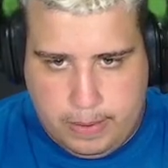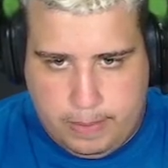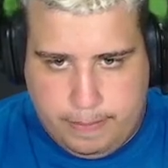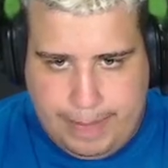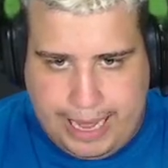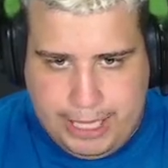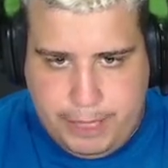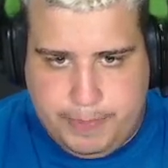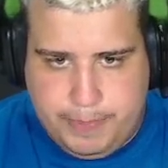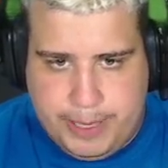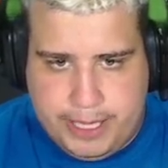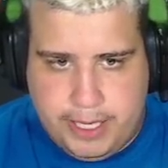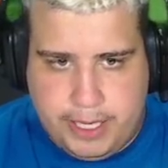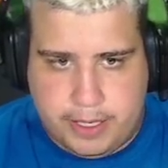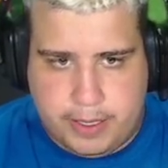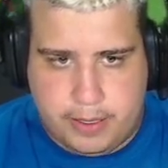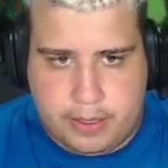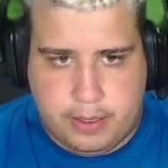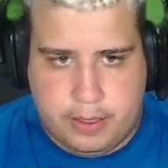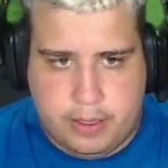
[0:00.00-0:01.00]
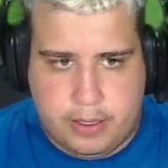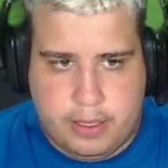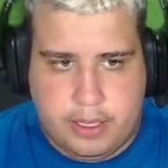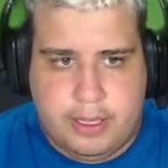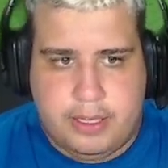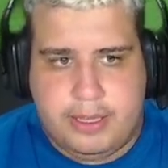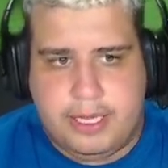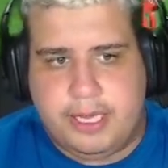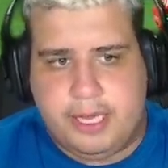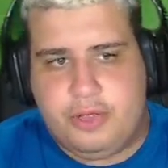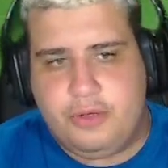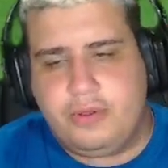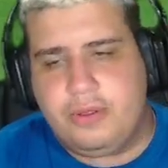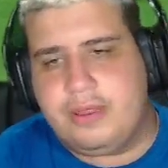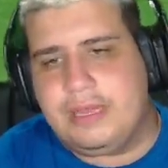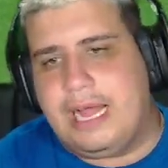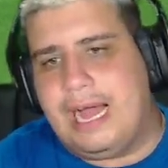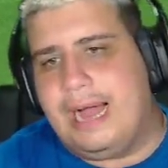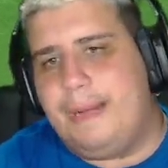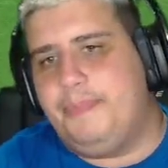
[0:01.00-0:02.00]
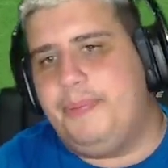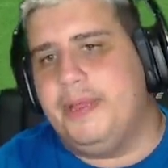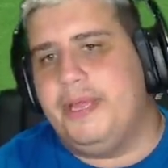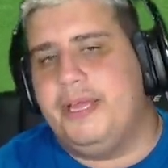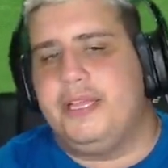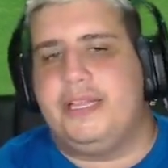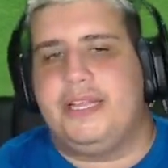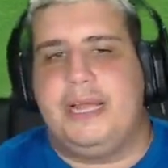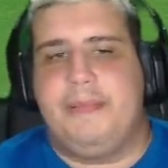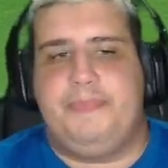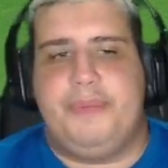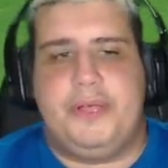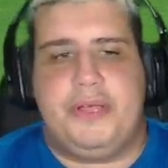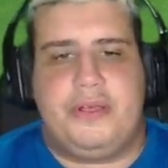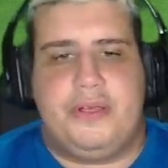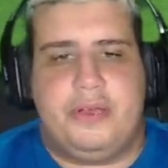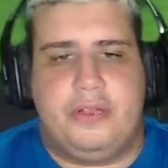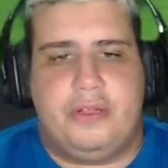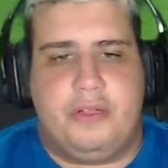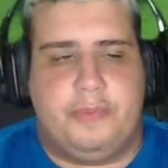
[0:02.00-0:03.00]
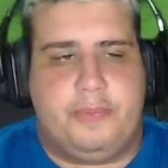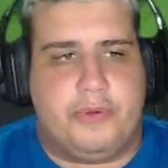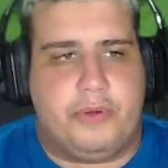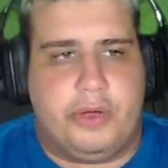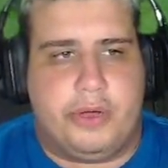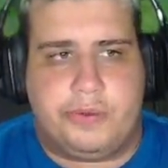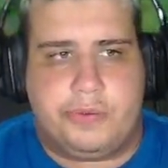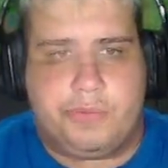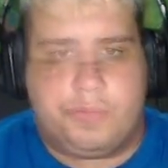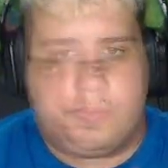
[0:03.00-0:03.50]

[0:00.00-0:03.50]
Bate, Pedro. Tem que chutar, Pedro. Tá impedido, pô.